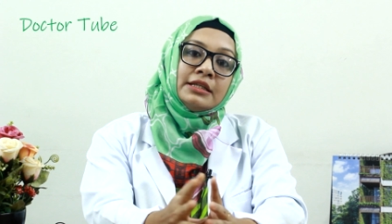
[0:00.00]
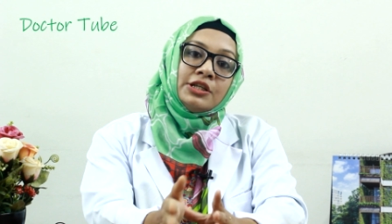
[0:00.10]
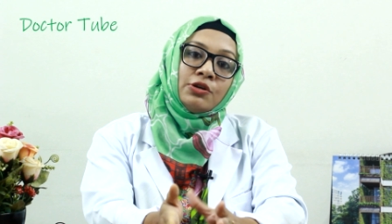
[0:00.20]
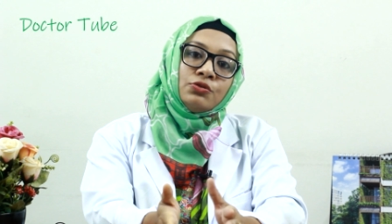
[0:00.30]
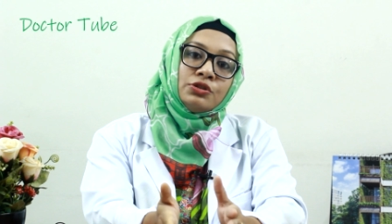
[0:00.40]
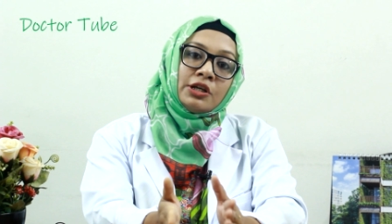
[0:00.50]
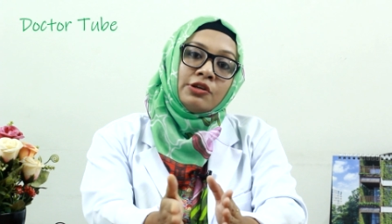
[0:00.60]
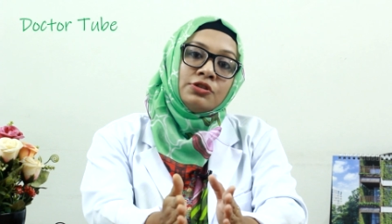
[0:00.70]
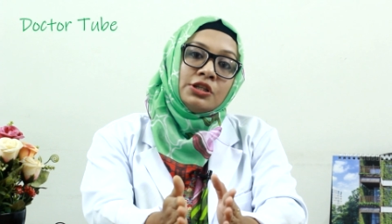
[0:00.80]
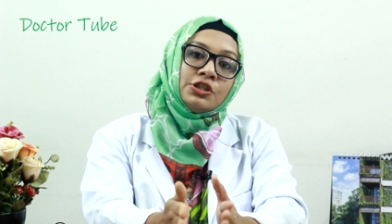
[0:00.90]
সে
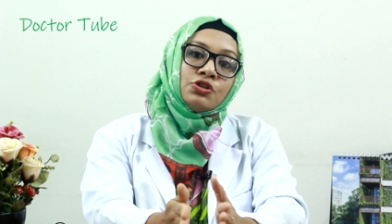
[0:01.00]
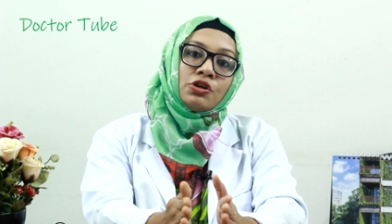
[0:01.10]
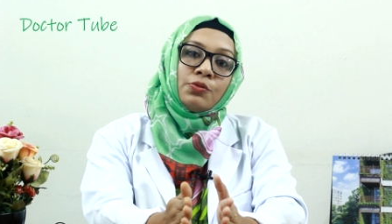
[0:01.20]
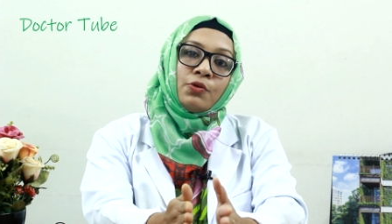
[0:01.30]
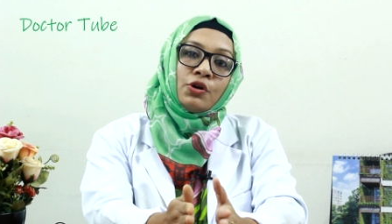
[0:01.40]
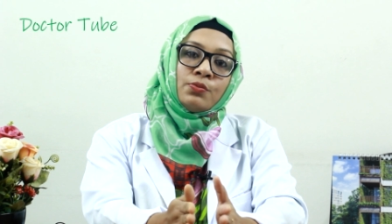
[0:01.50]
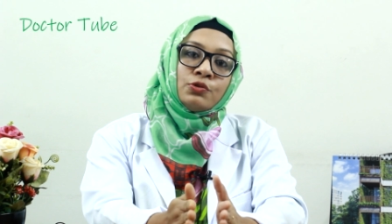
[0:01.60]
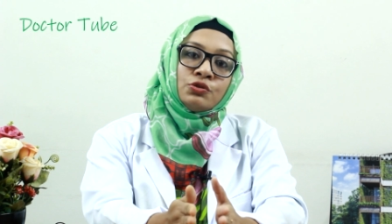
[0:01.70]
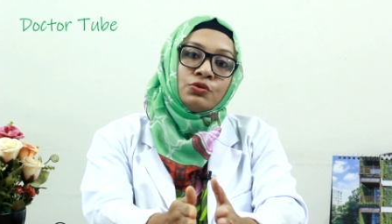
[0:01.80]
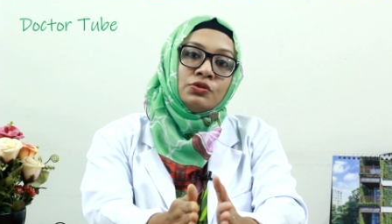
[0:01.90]
অনুসারেও চিকিৎসকের
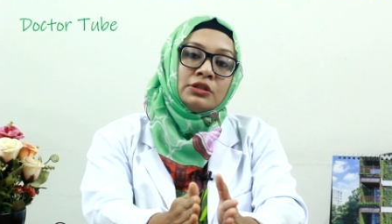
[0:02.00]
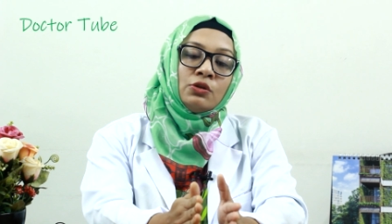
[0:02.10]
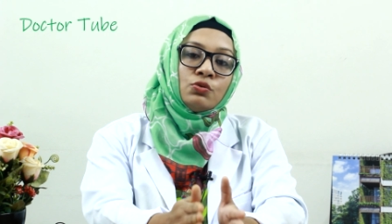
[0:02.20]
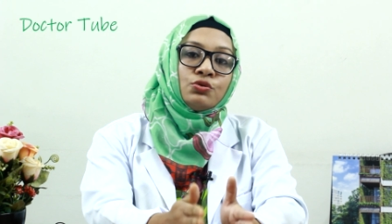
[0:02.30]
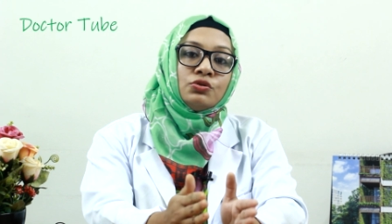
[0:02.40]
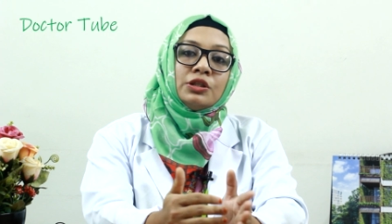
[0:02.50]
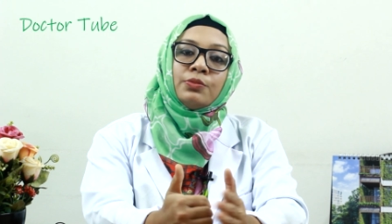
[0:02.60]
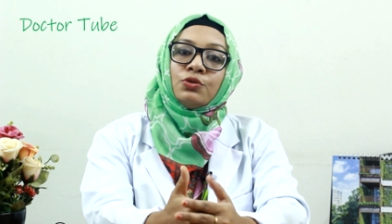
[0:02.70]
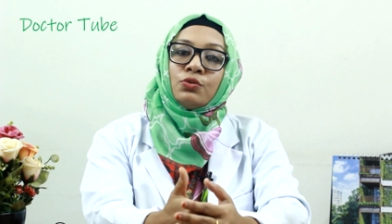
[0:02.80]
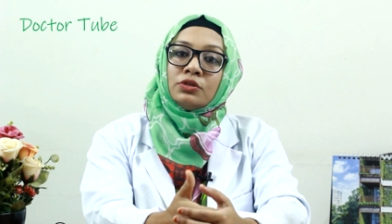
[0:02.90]
পরামর্শ অনুযায়ী ওষুধ
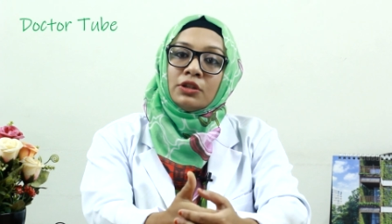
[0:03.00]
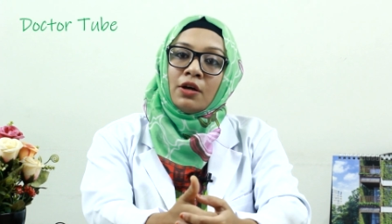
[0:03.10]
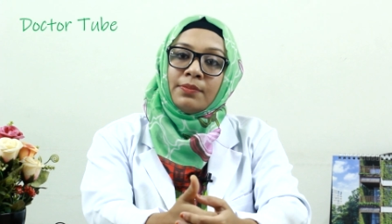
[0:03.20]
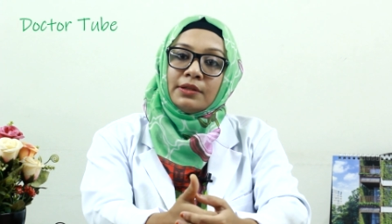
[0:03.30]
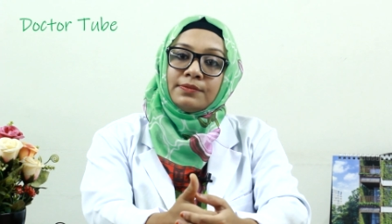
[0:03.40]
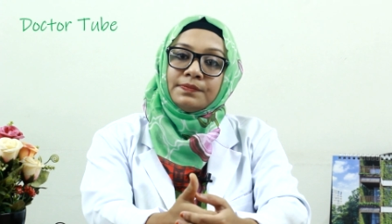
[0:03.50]
সেবন করতে হবে